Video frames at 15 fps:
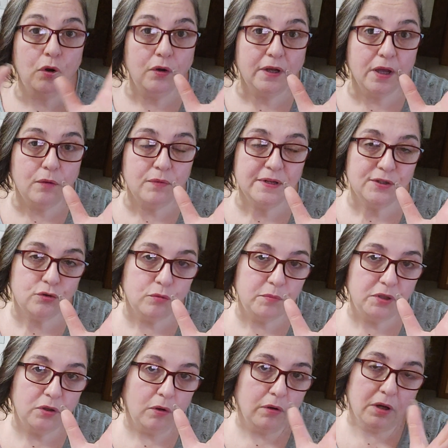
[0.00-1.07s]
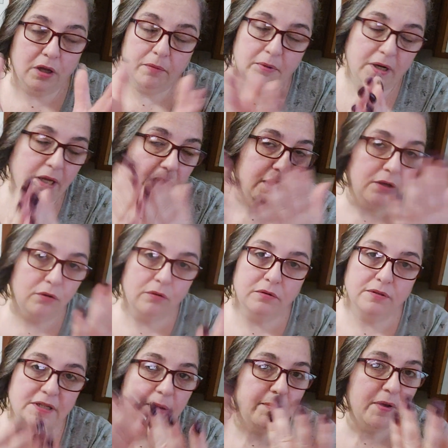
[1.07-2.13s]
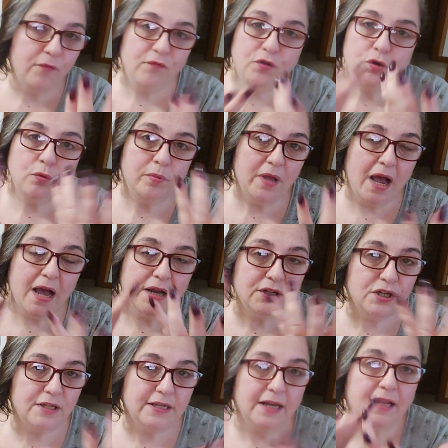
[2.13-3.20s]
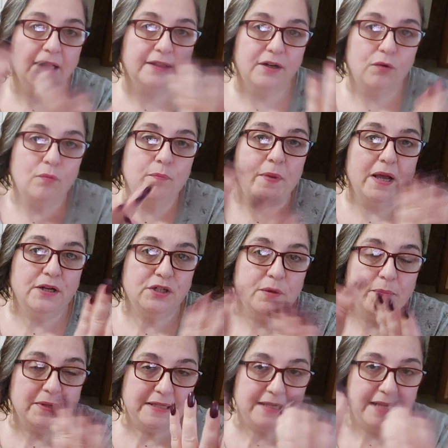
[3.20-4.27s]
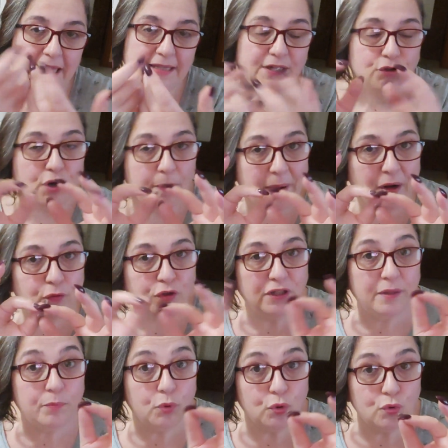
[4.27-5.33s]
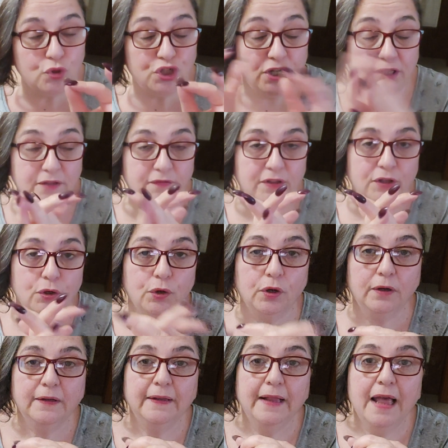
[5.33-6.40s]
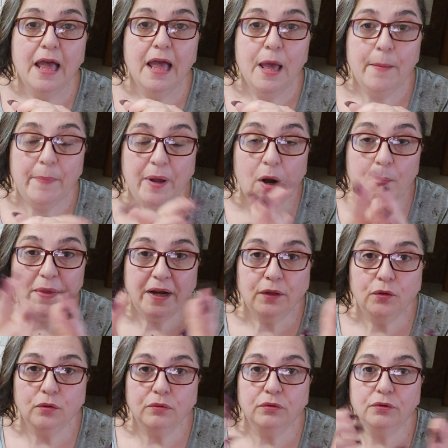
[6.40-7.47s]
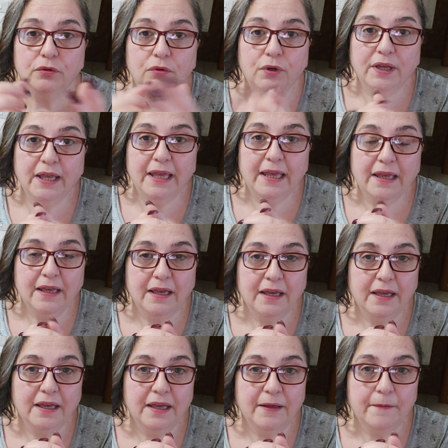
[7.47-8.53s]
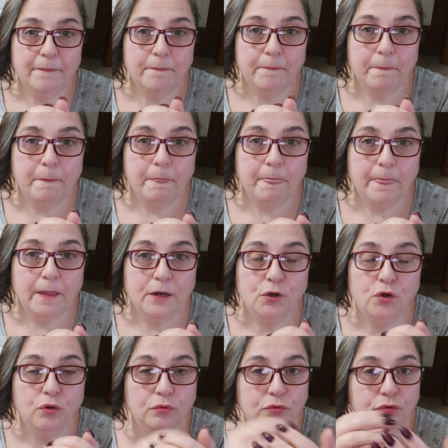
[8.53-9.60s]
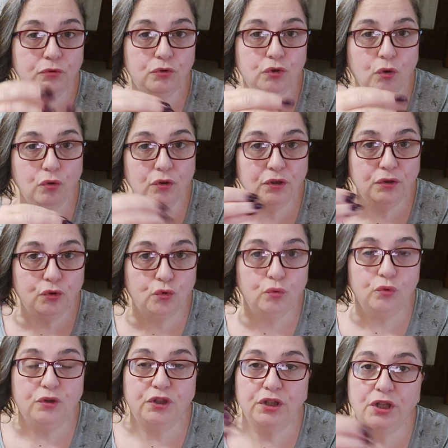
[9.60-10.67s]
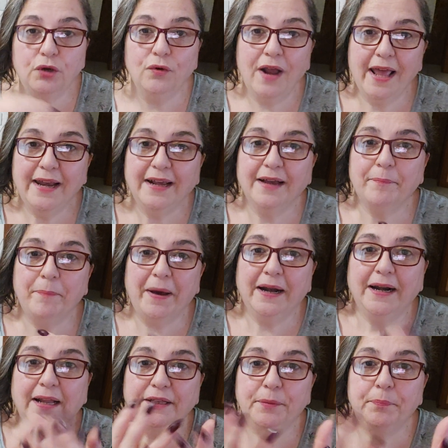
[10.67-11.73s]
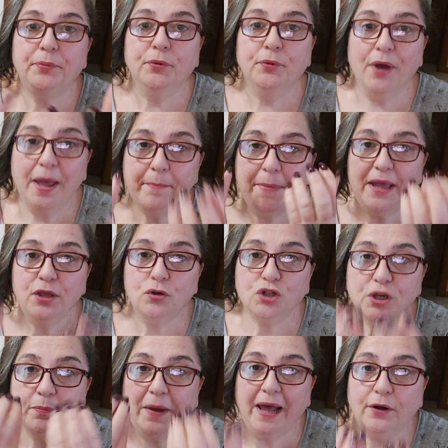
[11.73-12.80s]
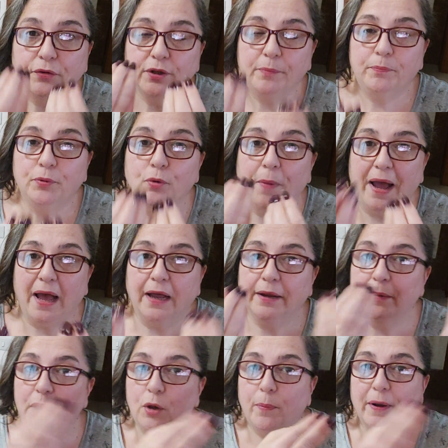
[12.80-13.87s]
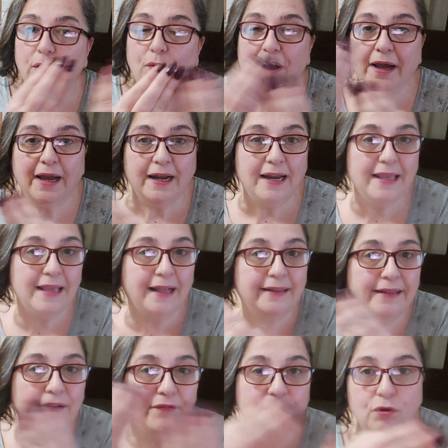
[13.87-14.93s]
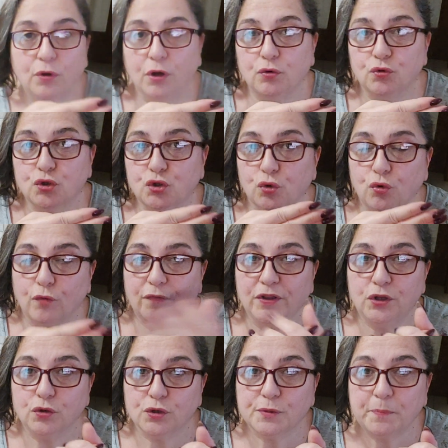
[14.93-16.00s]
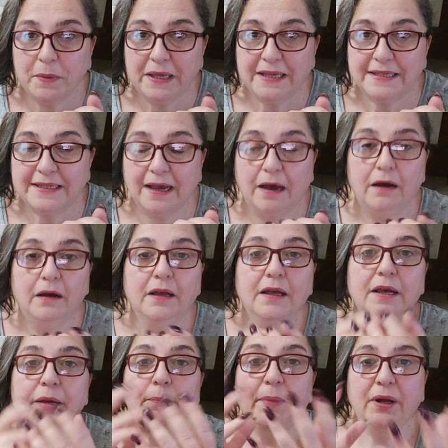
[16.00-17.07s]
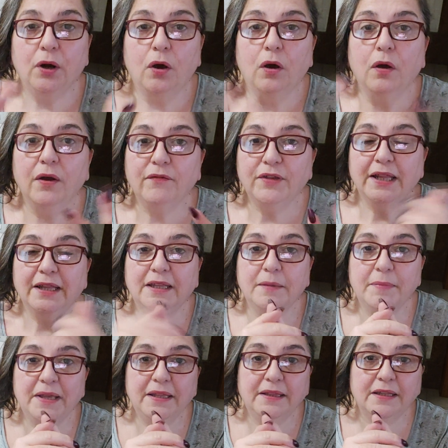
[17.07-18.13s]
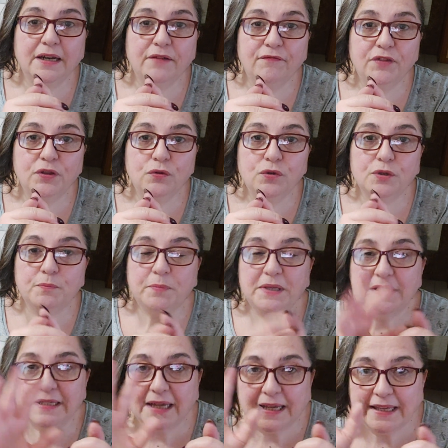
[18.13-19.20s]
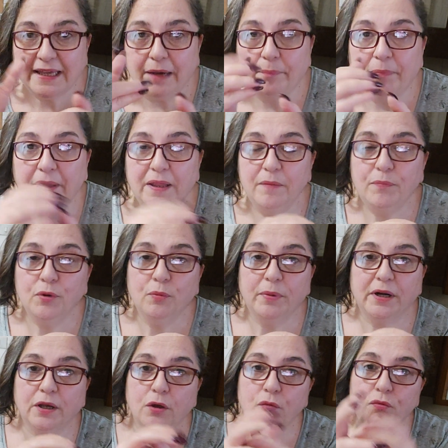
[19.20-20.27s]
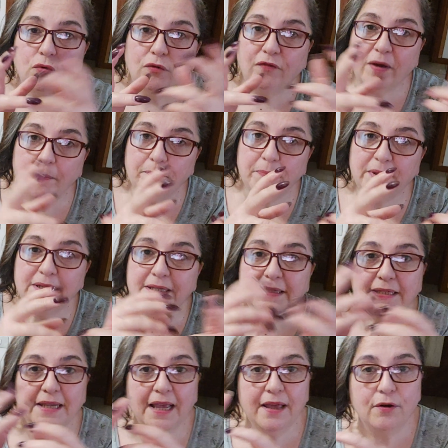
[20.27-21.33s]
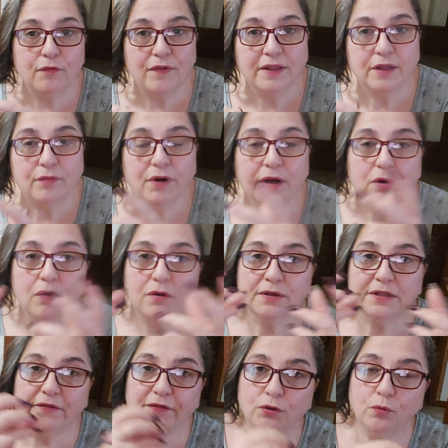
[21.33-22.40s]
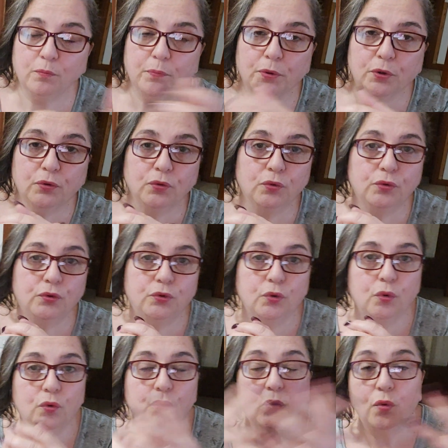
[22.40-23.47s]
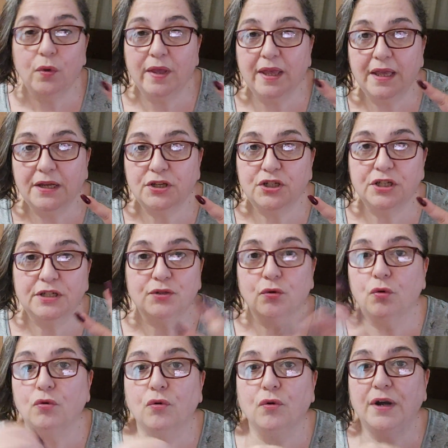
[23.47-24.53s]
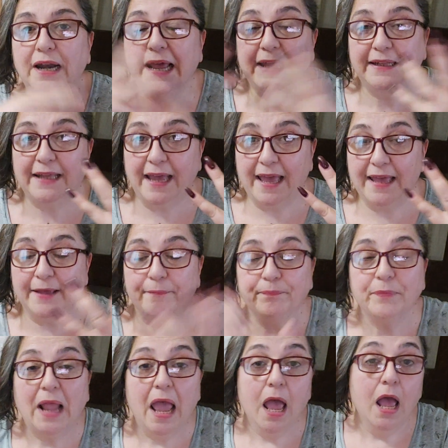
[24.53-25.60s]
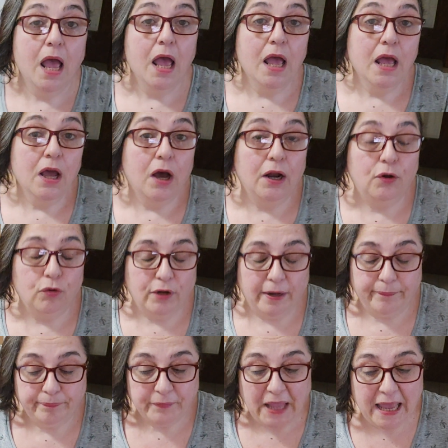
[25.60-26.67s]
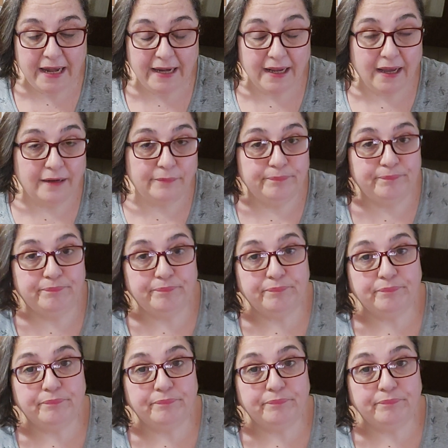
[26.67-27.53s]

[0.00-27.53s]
non che questo mi tocchi, perché io, se a me un video piace, se agli altri non piace, pazienza, cioè parlo di tipologia di video, no? Però mi rendo conto che ehm, non, non, tutti dicono Erika parla di più, eh, ma io ci parlo di più, ma io parlo anche negli altri video che non sono video spesa, però evidentemente nel video spesa acchiappa di più perché uno fa un pensiero, vede una cosa, vede un prodotto, qui ci sono le idee. Allora, Erika,